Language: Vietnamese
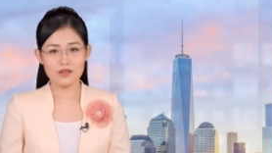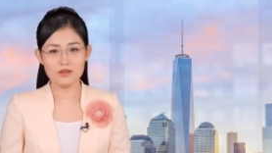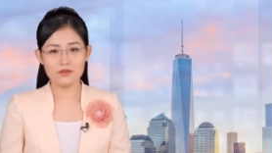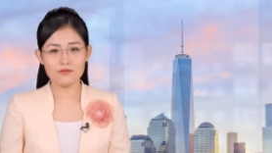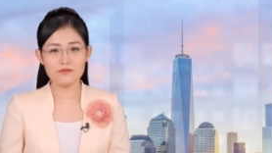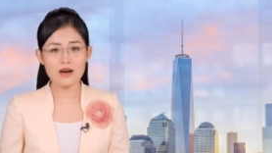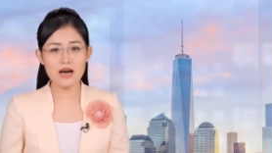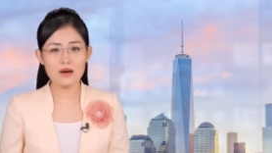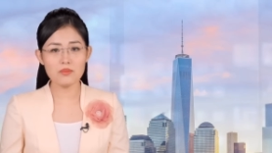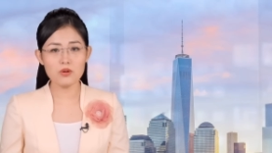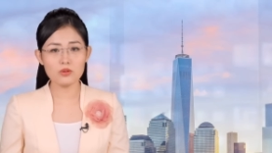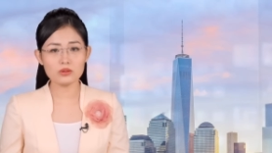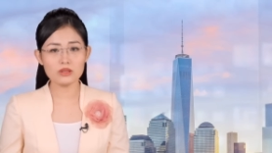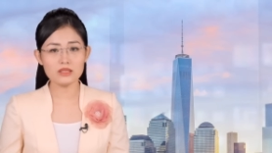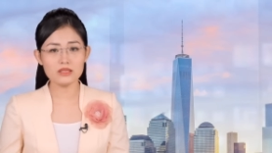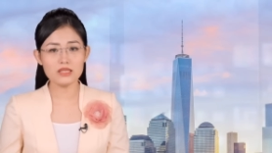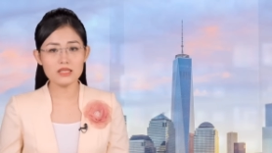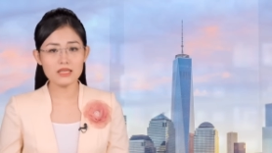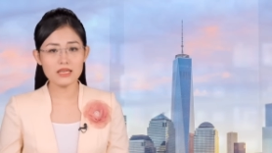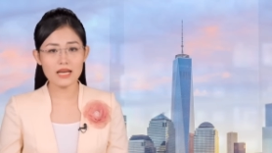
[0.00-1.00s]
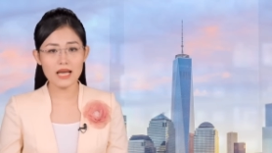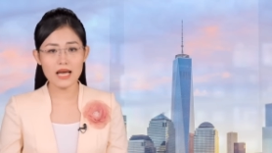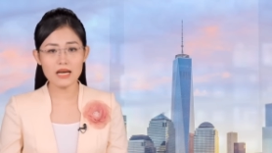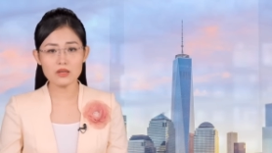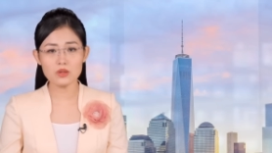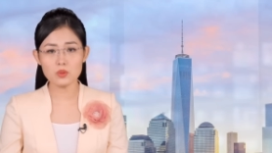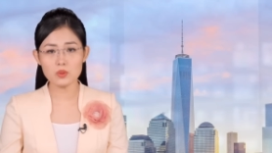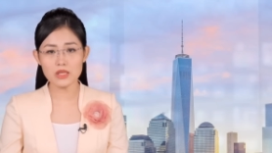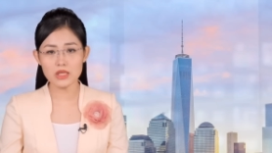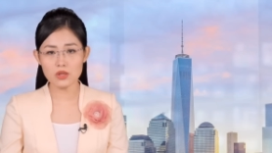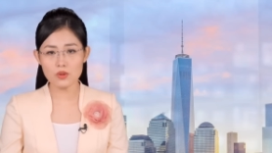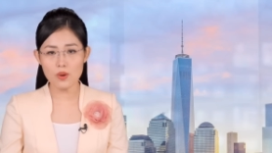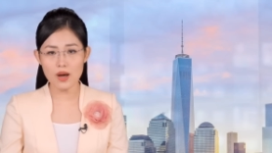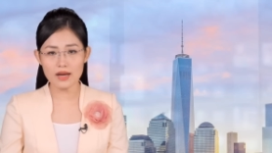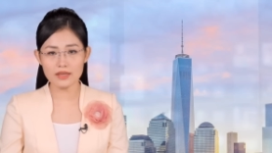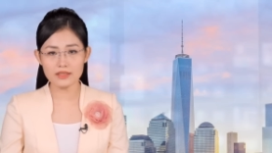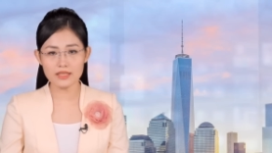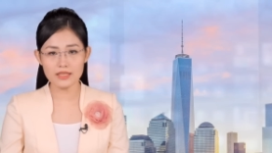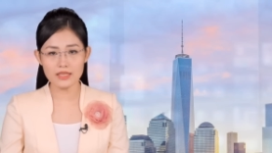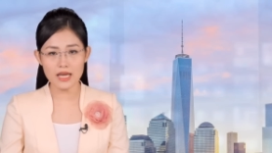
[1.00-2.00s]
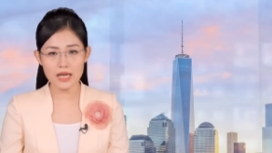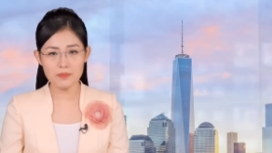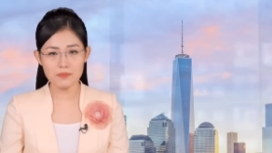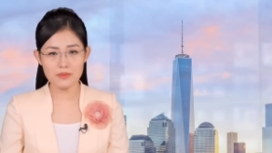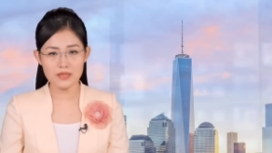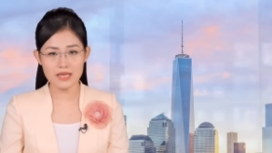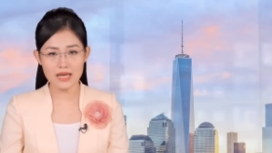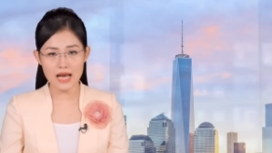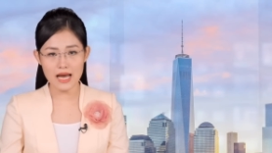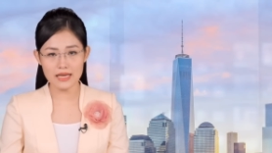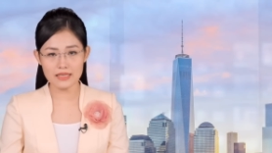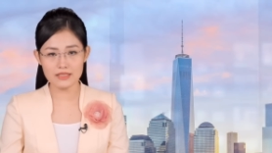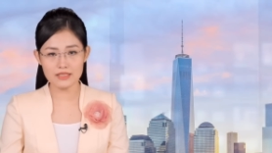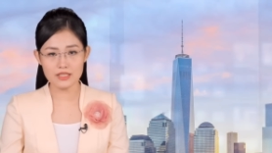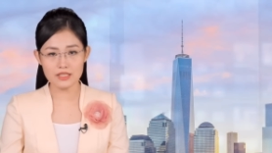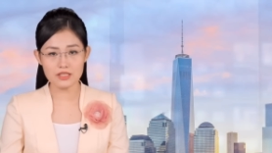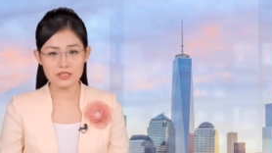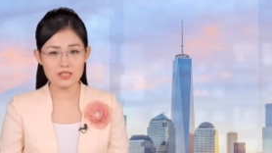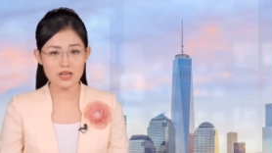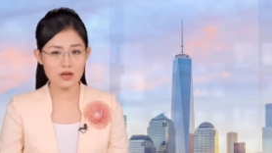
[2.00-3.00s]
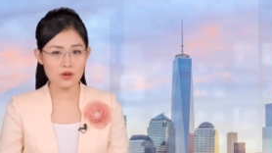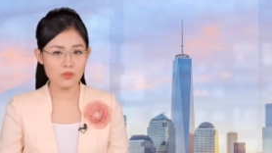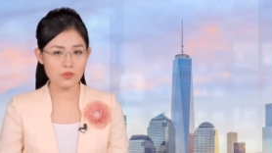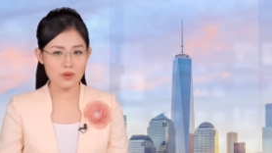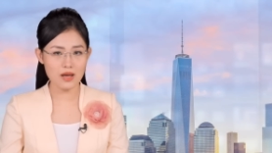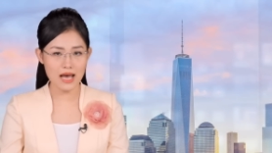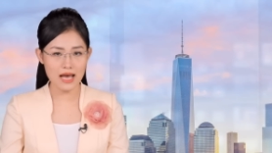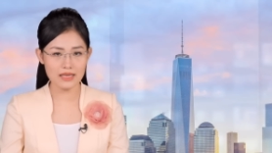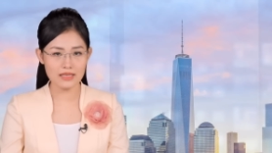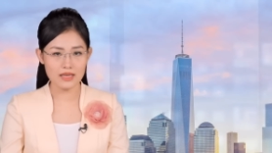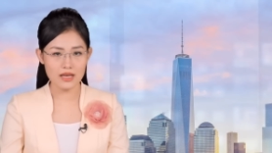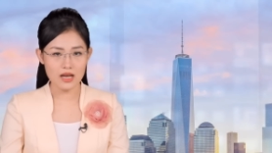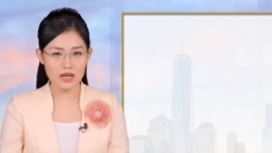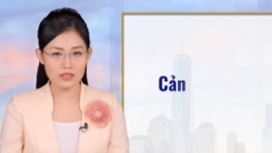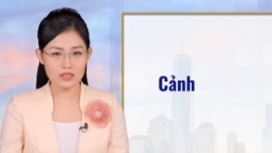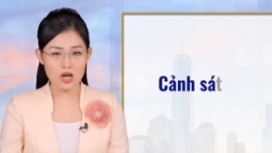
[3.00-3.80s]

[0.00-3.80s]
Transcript: Và một tin tức khác cũng liên quan đến FBI diễn ra cùng ngày,